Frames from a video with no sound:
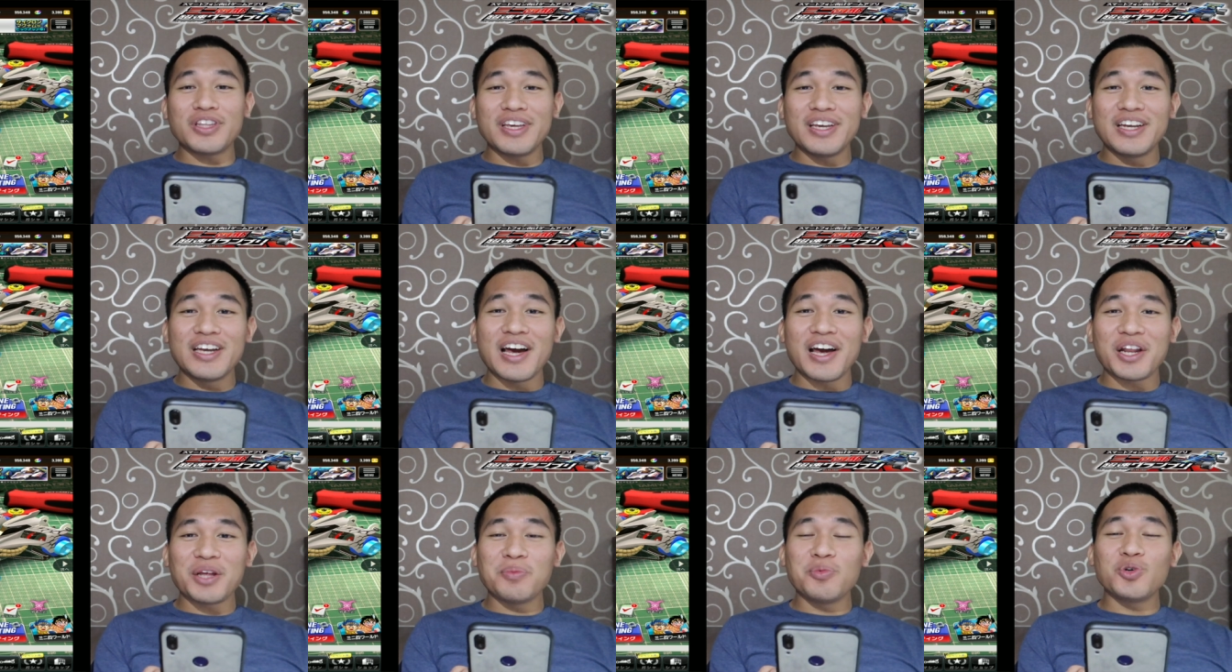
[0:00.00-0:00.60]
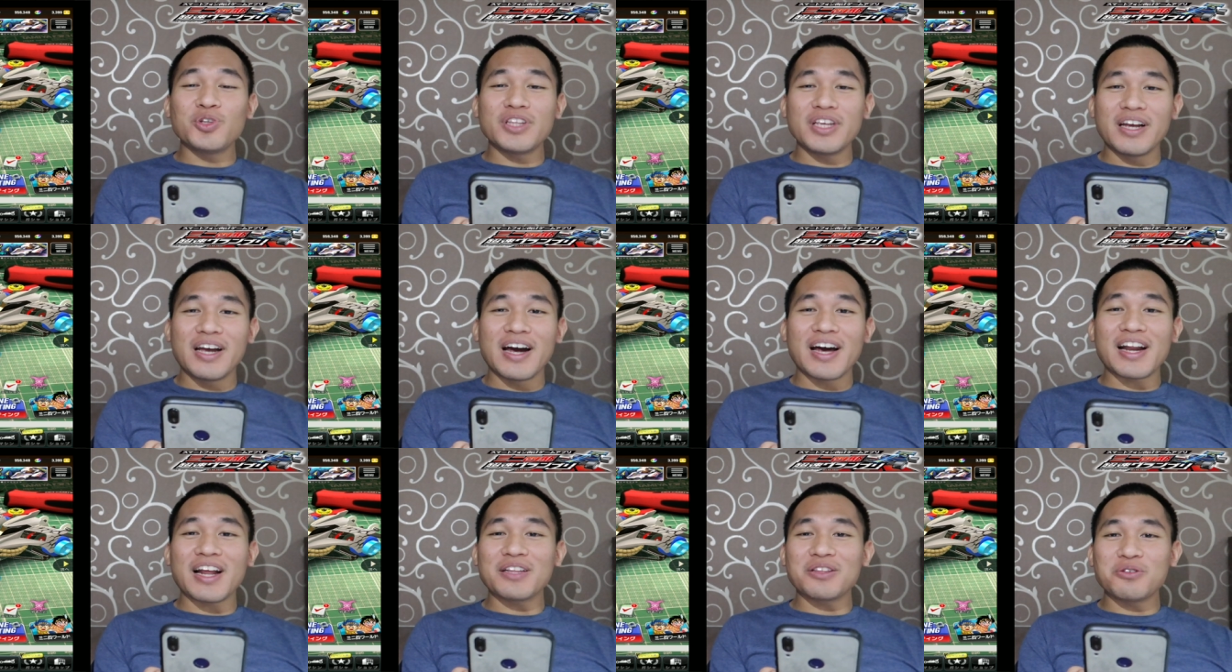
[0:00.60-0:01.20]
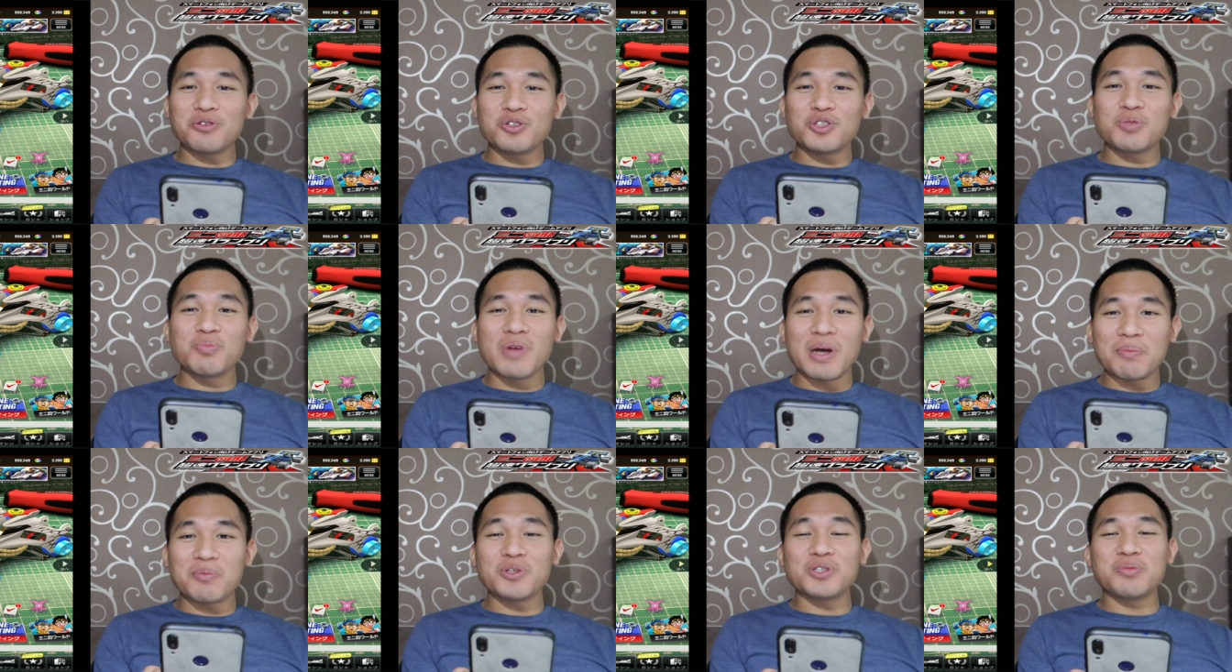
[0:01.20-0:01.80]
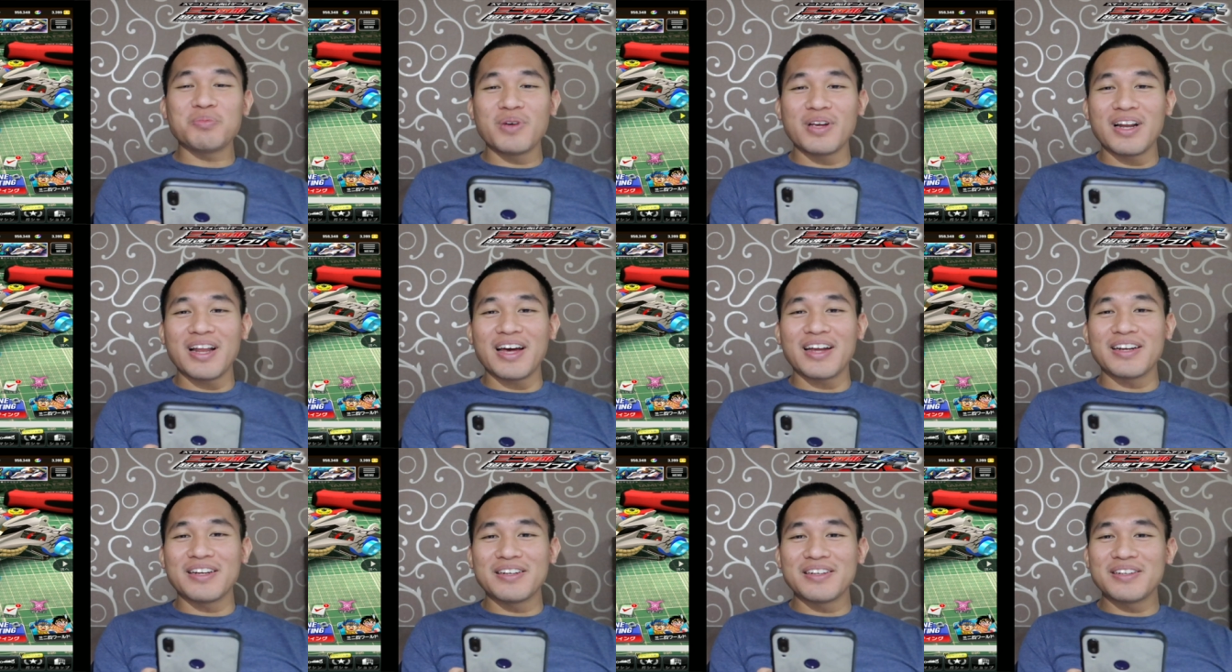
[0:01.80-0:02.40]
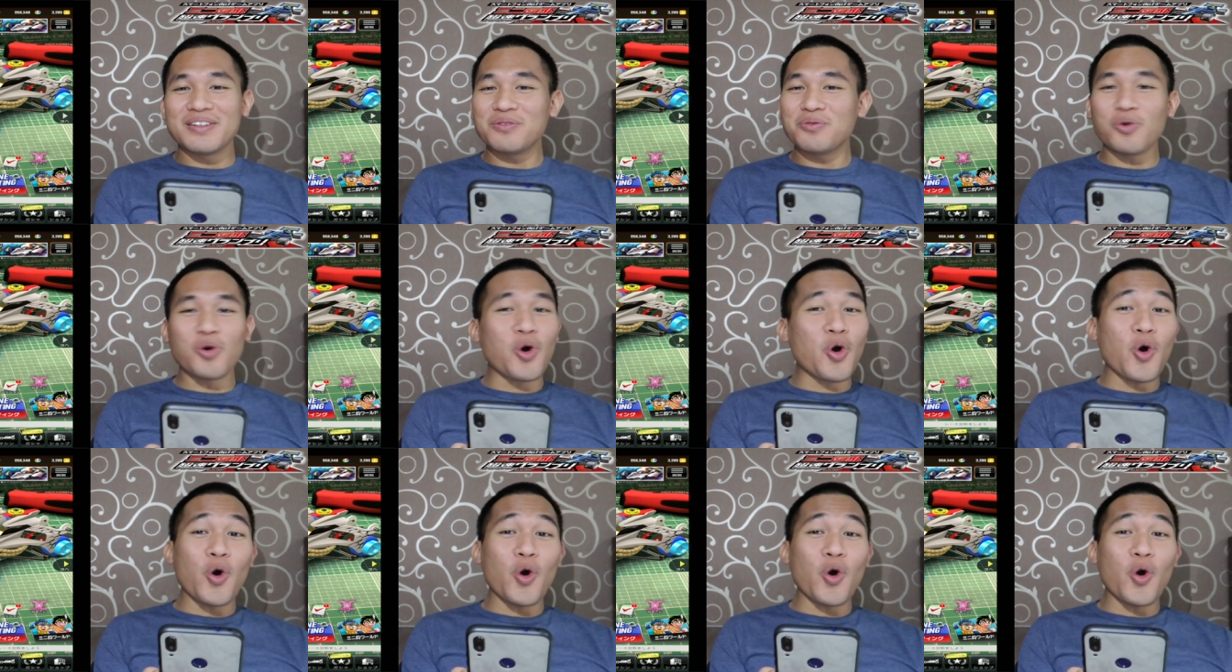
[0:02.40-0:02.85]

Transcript: 3399. Oh.